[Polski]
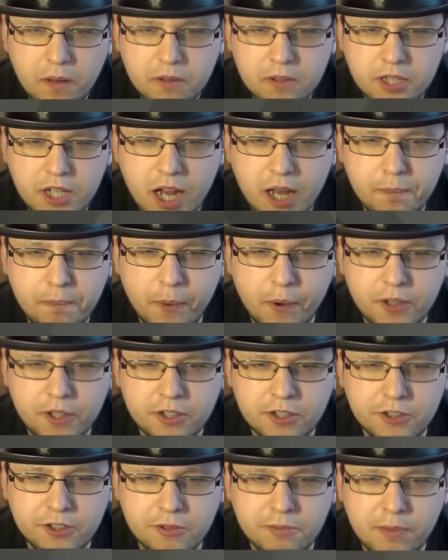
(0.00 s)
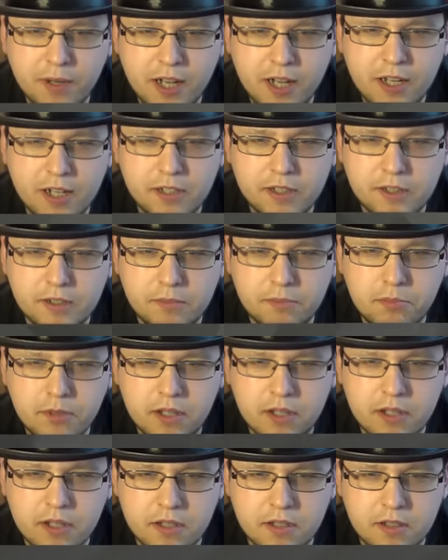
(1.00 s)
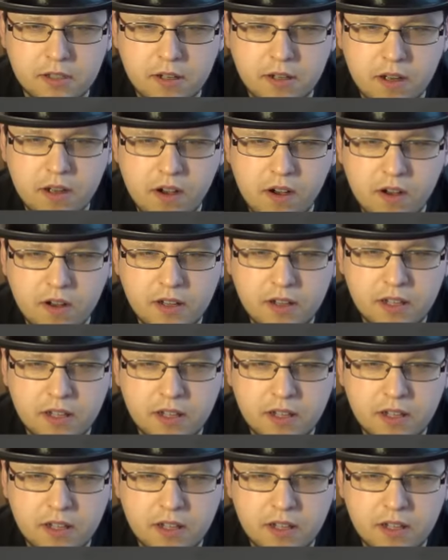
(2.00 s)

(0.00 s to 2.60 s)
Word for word: Trzeba podejść bardzo blisko.